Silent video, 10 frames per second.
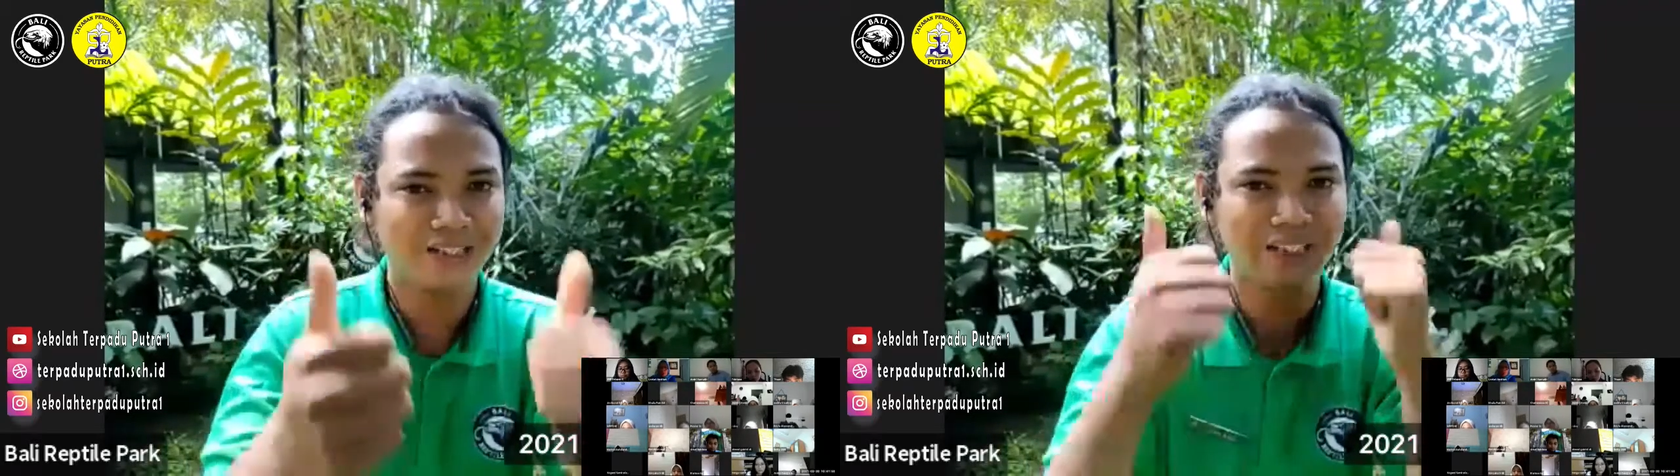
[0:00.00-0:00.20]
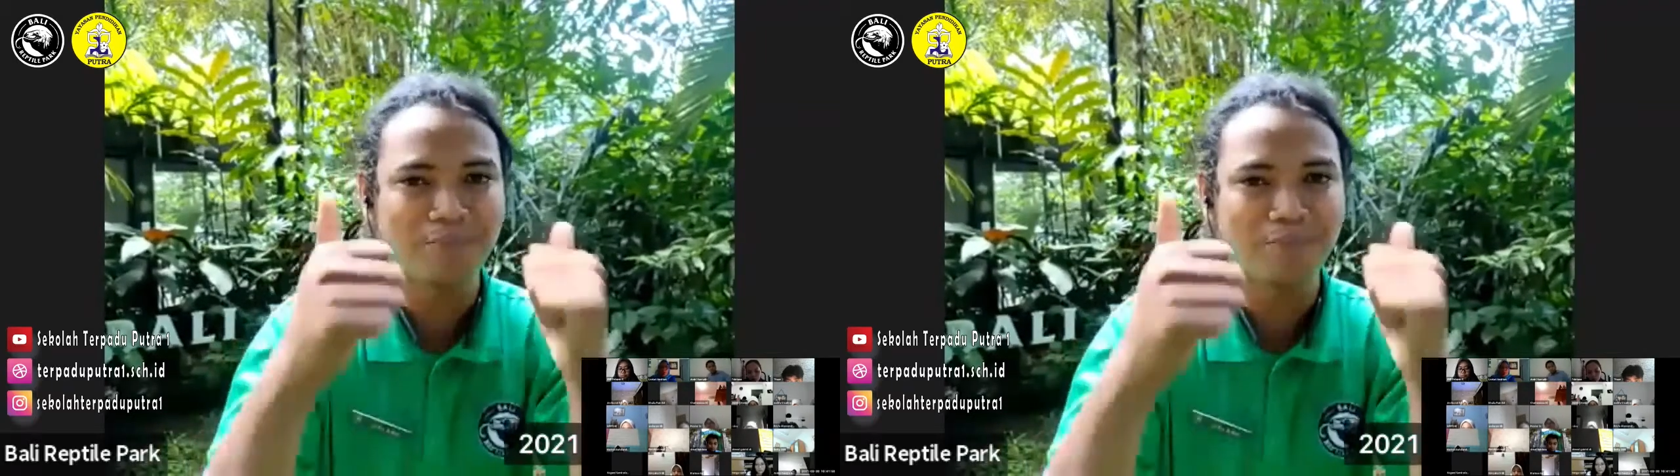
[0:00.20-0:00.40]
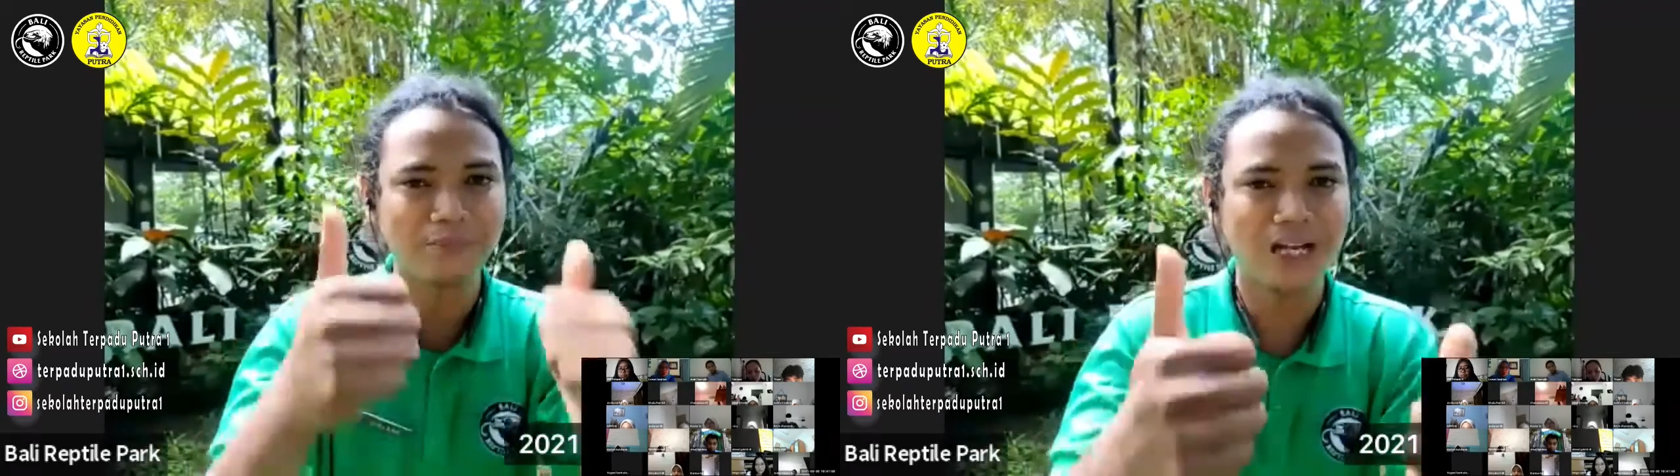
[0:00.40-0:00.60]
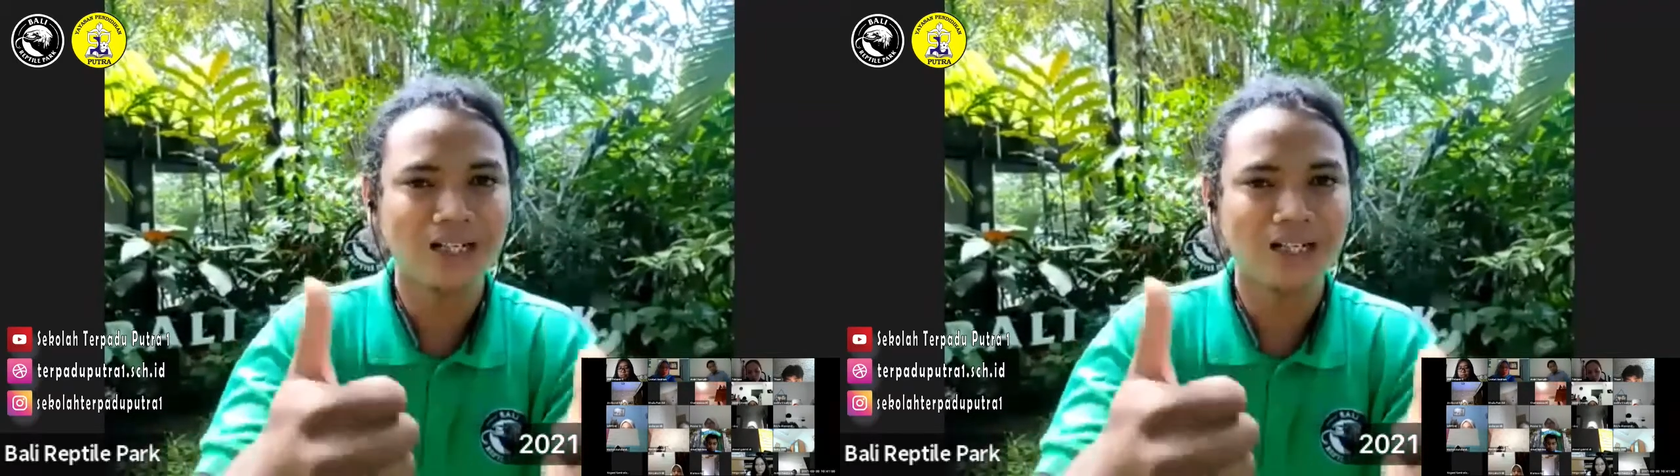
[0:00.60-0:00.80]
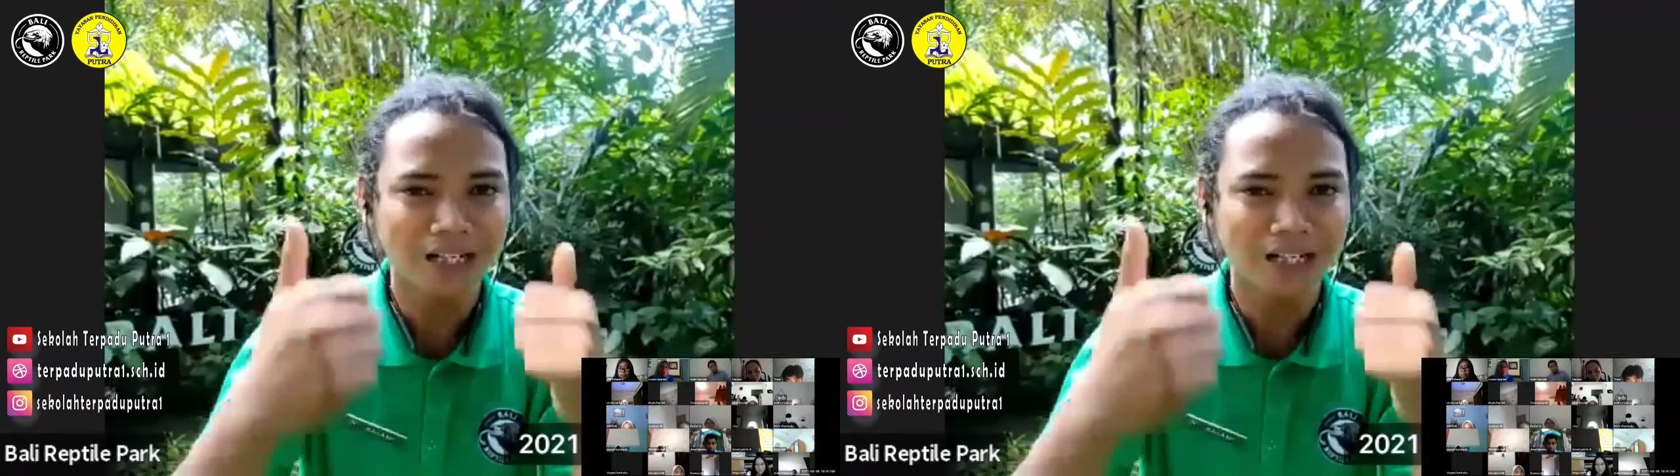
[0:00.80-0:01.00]
tetap
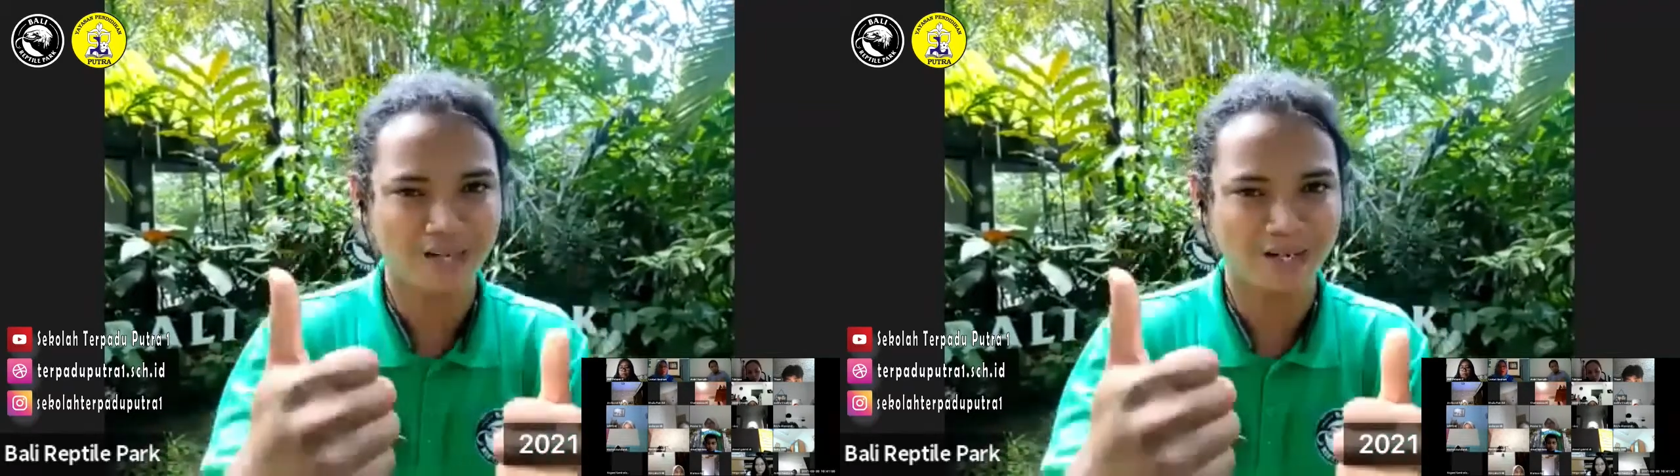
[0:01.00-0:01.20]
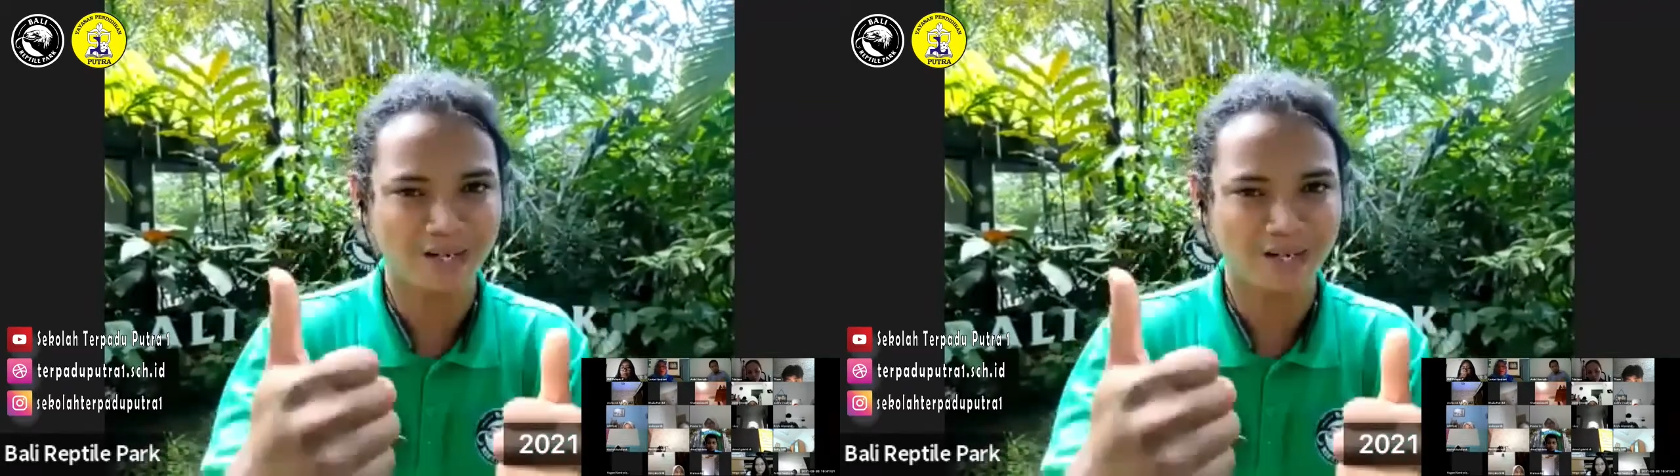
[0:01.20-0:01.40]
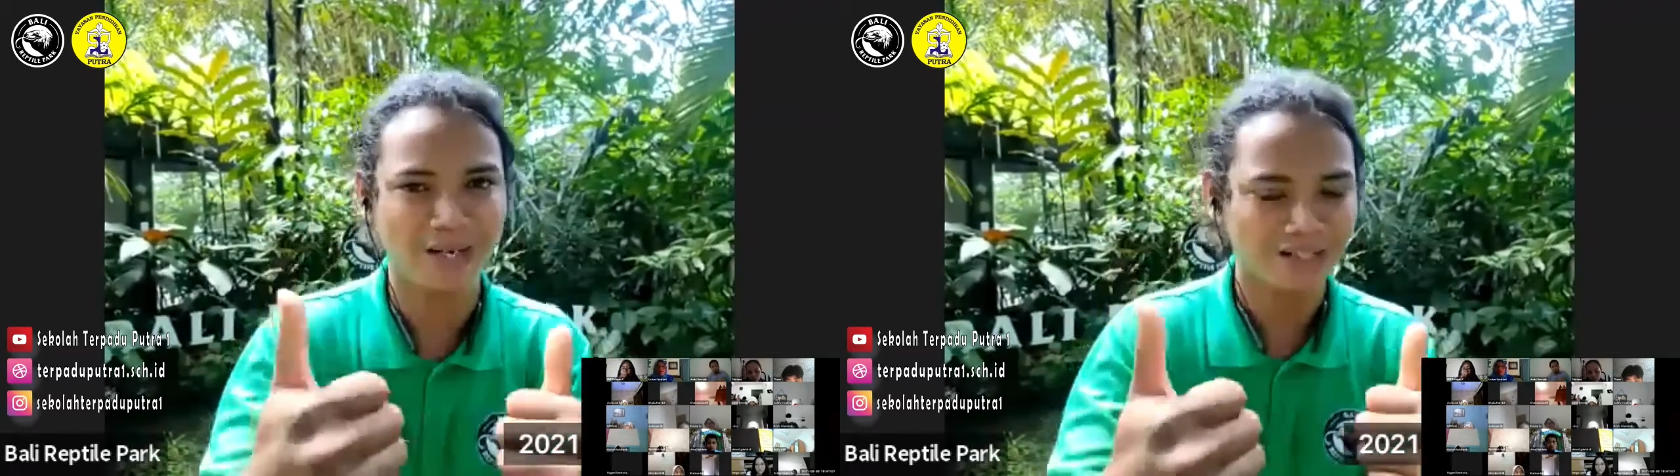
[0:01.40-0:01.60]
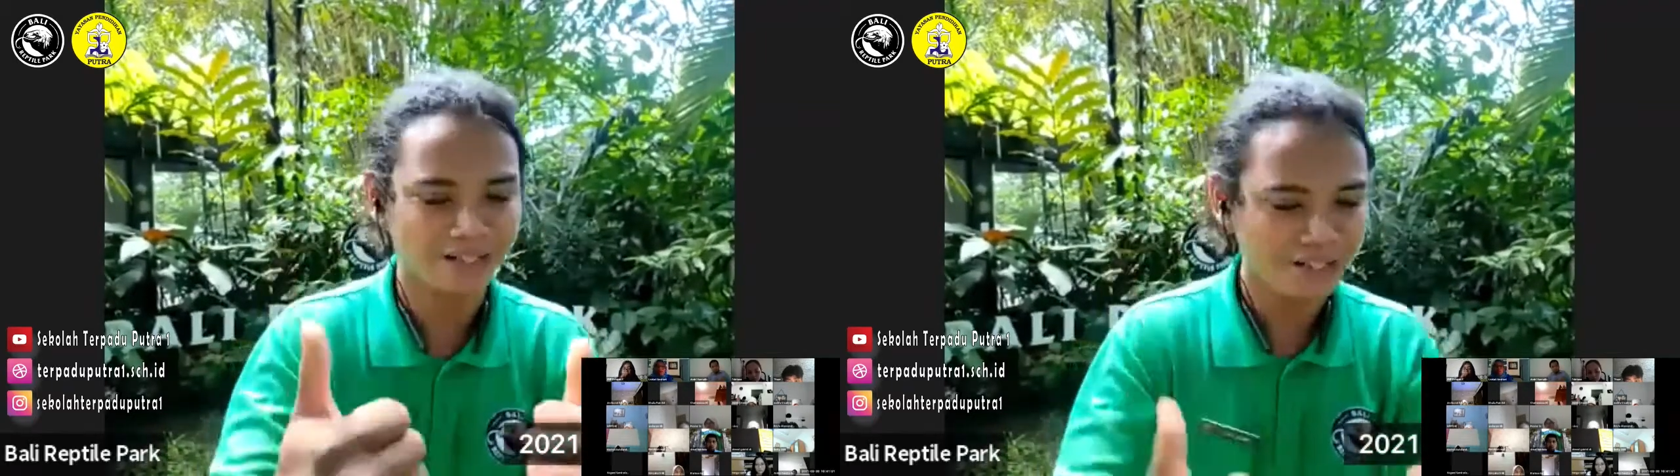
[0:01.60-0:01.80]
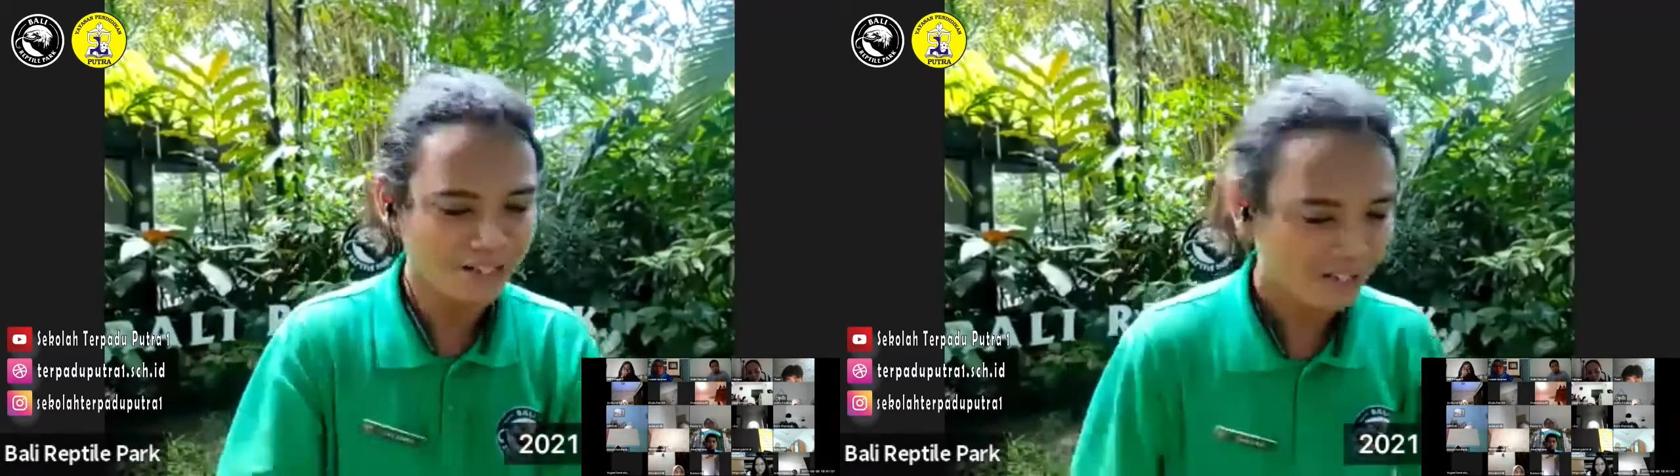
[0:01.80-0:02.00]
tenang dan jangan panik.